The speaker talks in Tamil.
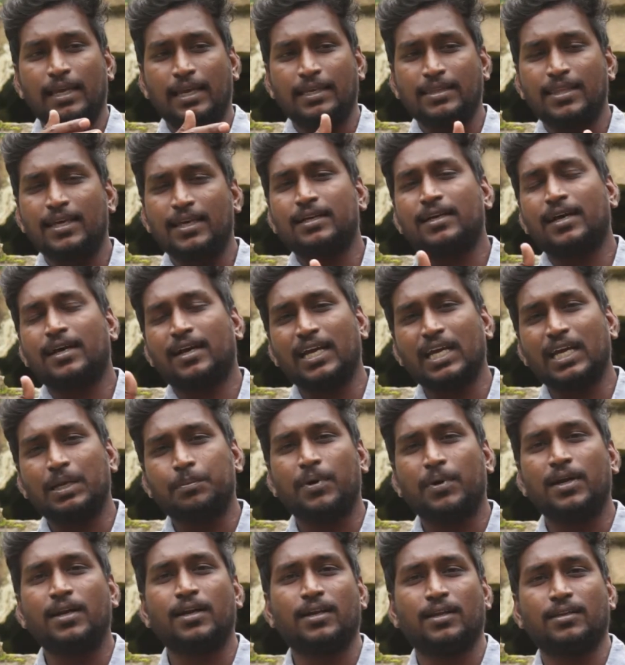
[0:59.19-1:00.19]
இதை கனெக்ட்
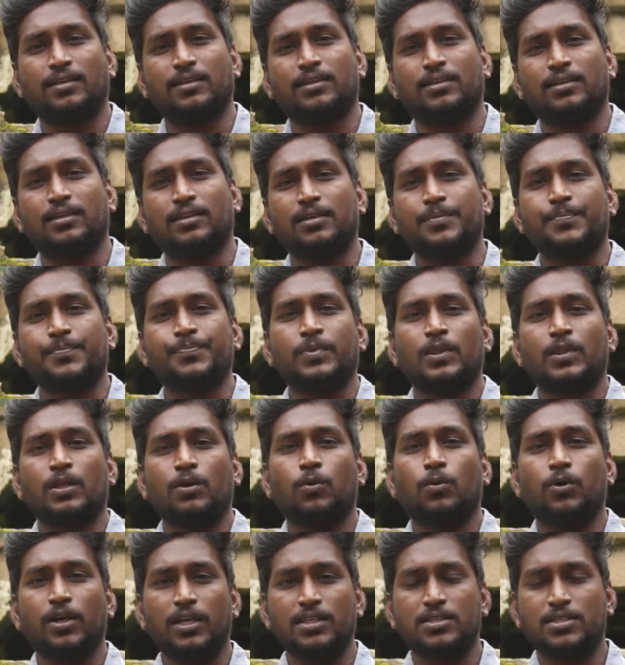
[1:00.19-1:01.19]
பண்ணுறதுக்கு
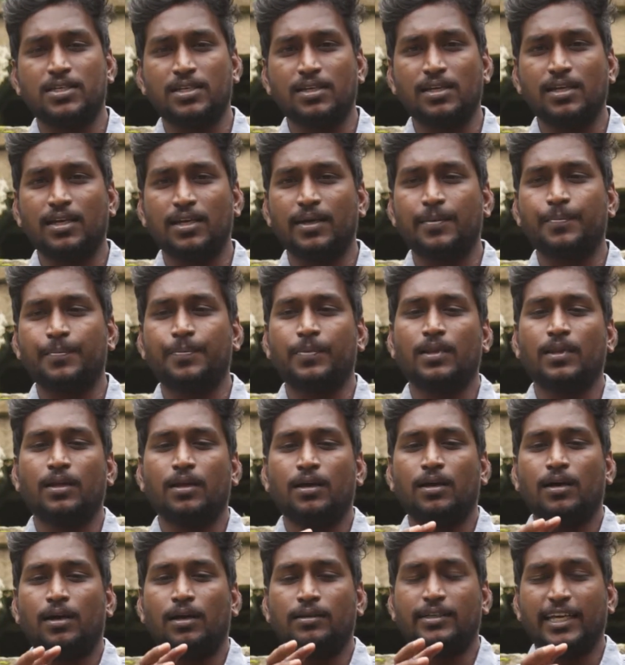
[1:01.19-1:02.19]
ஒரு சின்ன
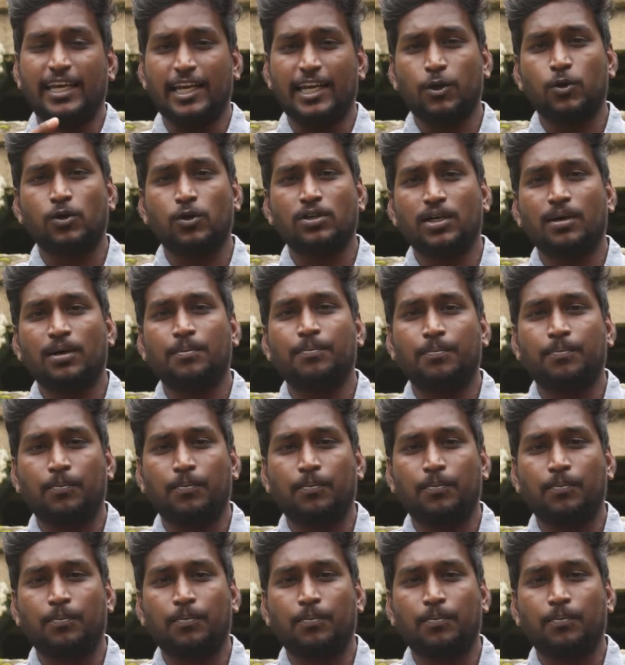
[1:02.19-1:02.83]
டெரக்கோட்டா